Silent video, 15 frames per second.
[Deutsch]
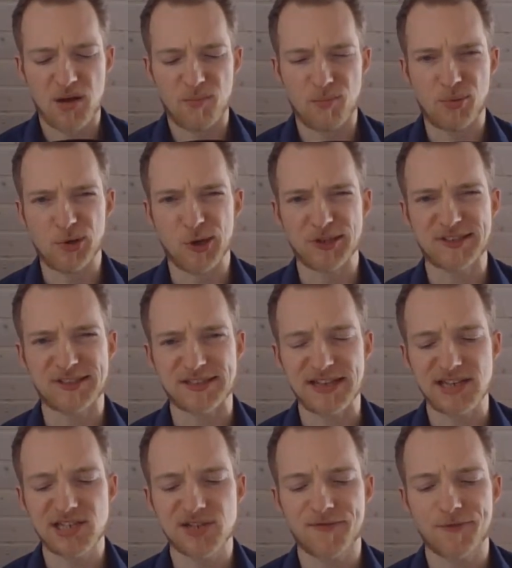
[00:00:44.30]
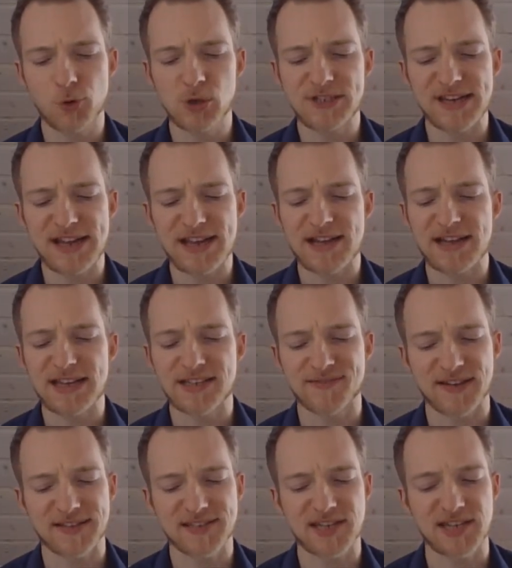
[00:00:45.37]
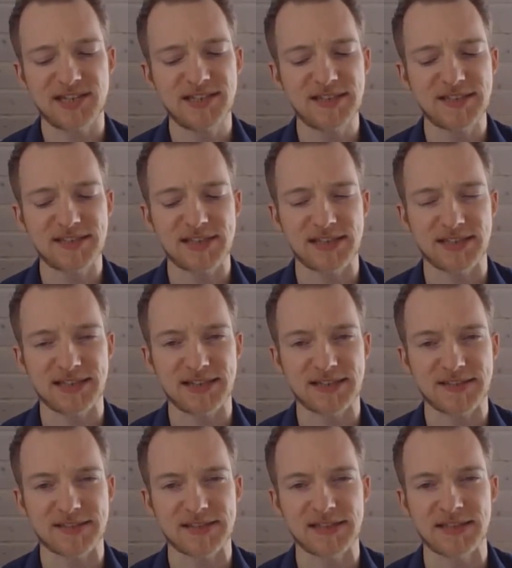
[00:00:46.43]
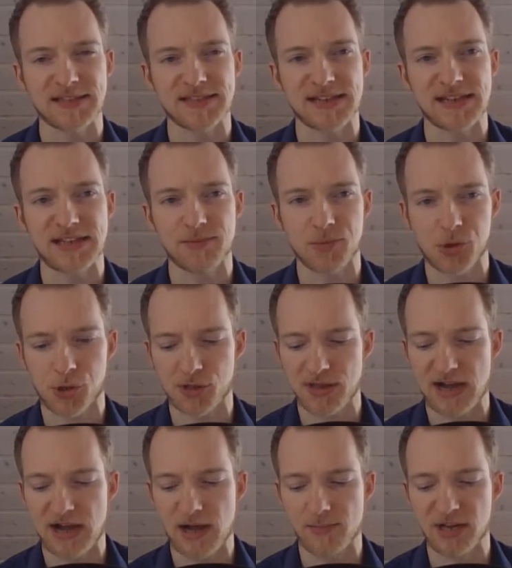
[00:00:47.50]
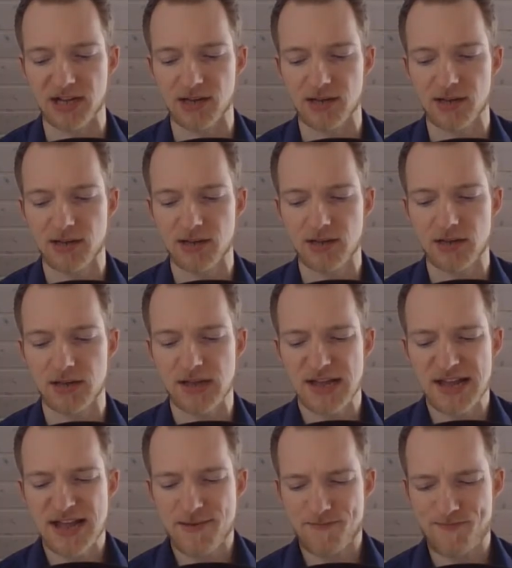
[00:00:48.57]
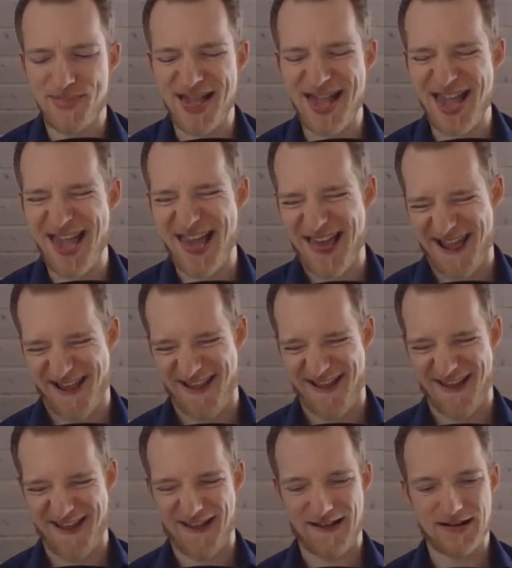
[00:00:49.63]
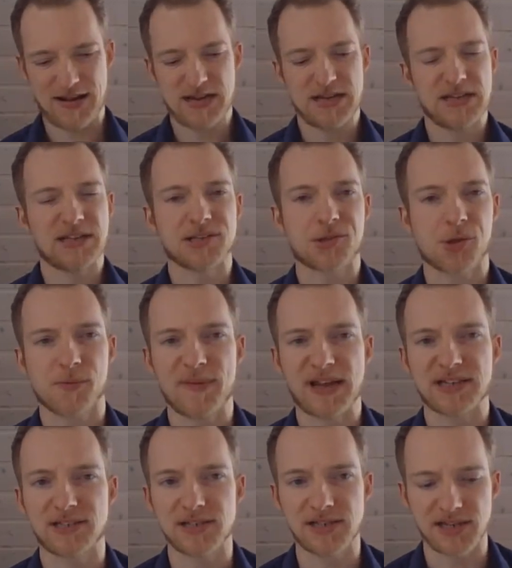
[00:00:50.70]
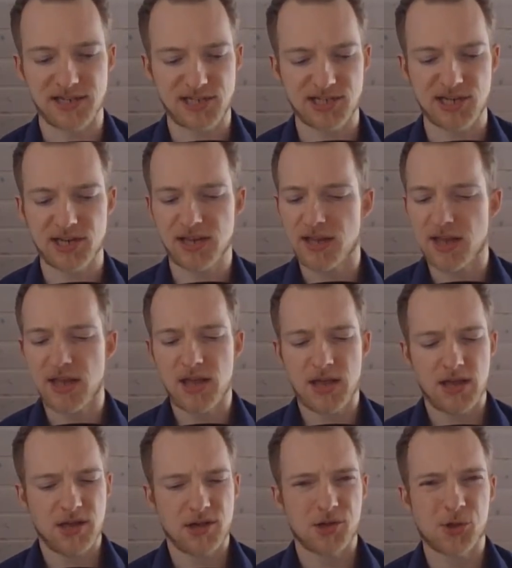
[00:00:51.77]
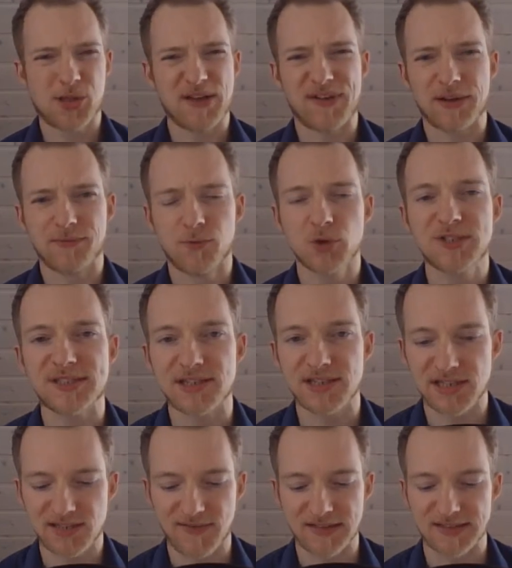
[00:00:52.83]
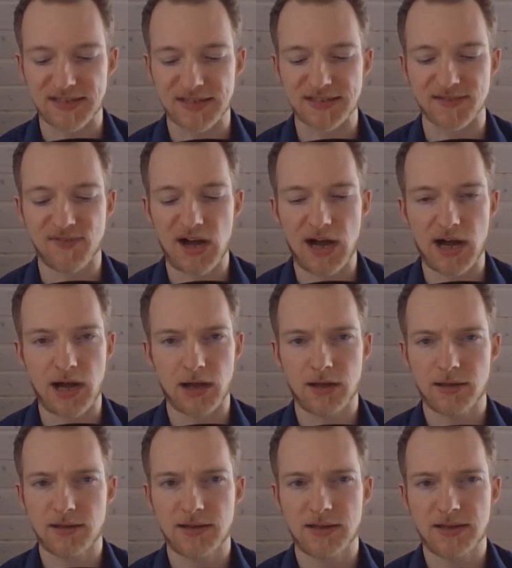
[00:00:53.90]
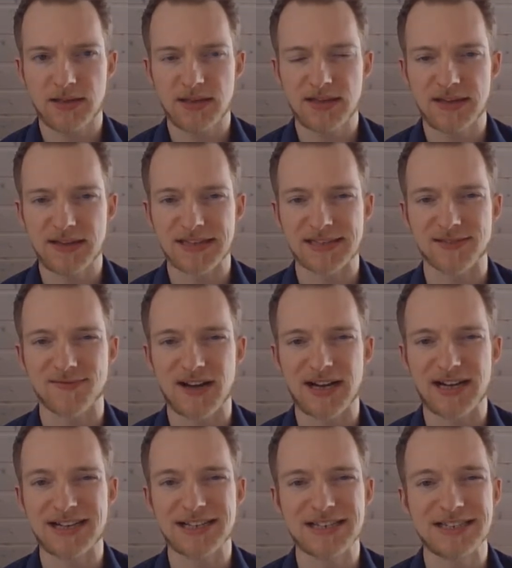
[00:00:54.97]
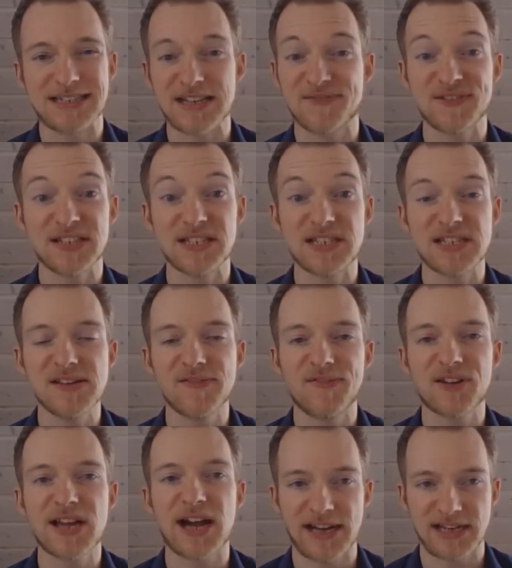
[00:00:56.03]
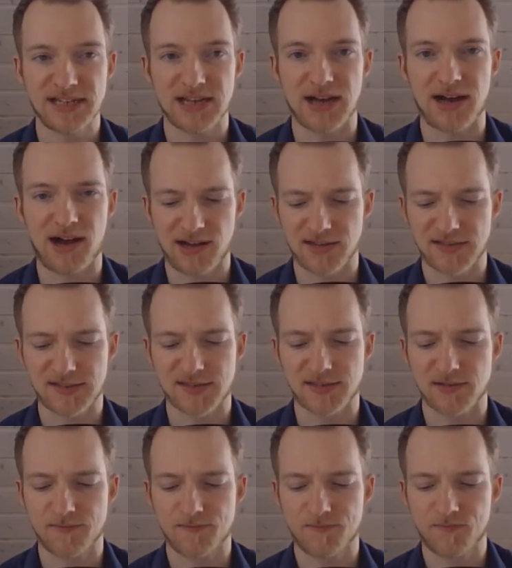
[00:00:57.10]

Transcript: Plötzlich fühlte er etwas Knisterndes in seinem Schnabel. Bäh! Es schmeckte nicht. Stefan wusste nicht, was das war. Es war definitiv kein Gras.